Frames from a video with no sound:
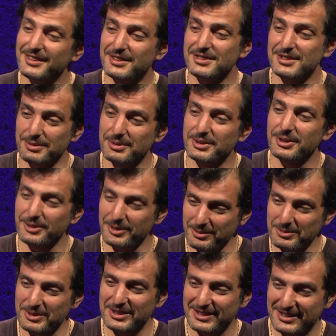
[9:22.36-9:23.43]
Hem evet. birden
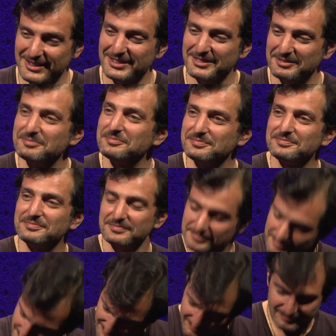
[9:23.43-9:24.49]
olabilir. Çok
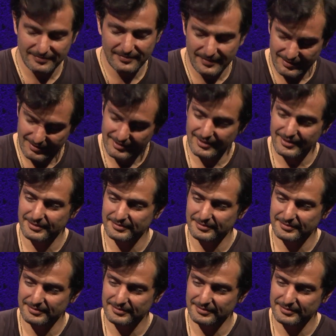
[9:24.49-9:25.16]
teşekkür ederim